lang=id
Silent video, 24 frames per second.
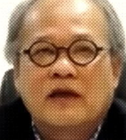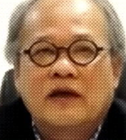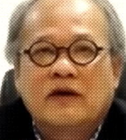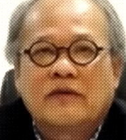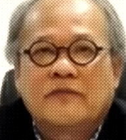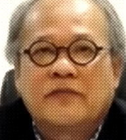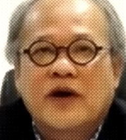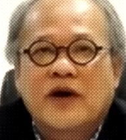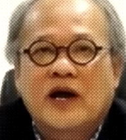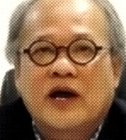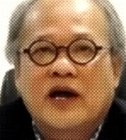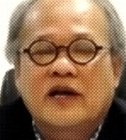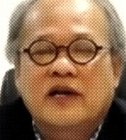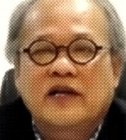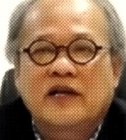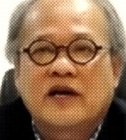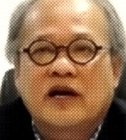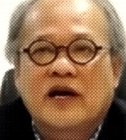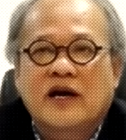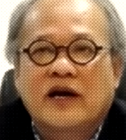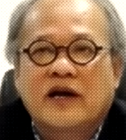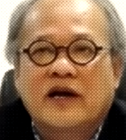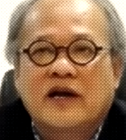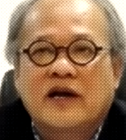Bahkan Liga
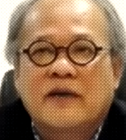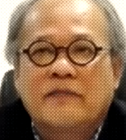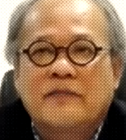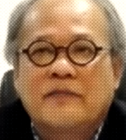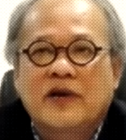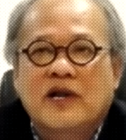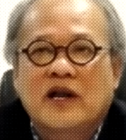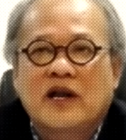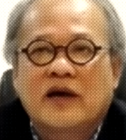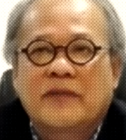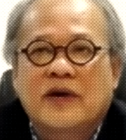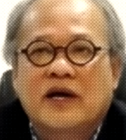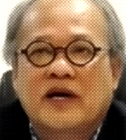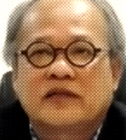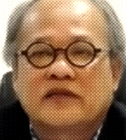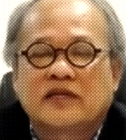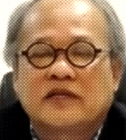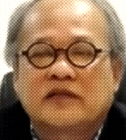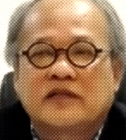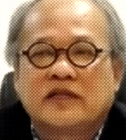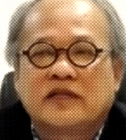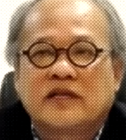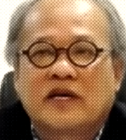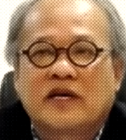Arab dalam
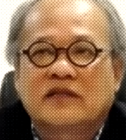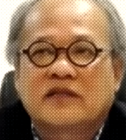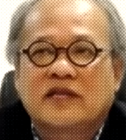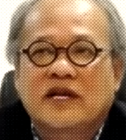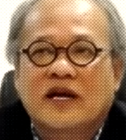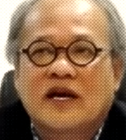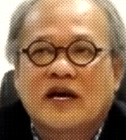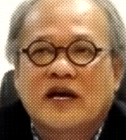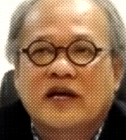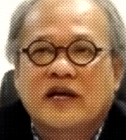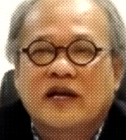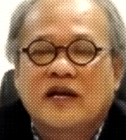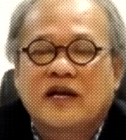KTT yang terakhir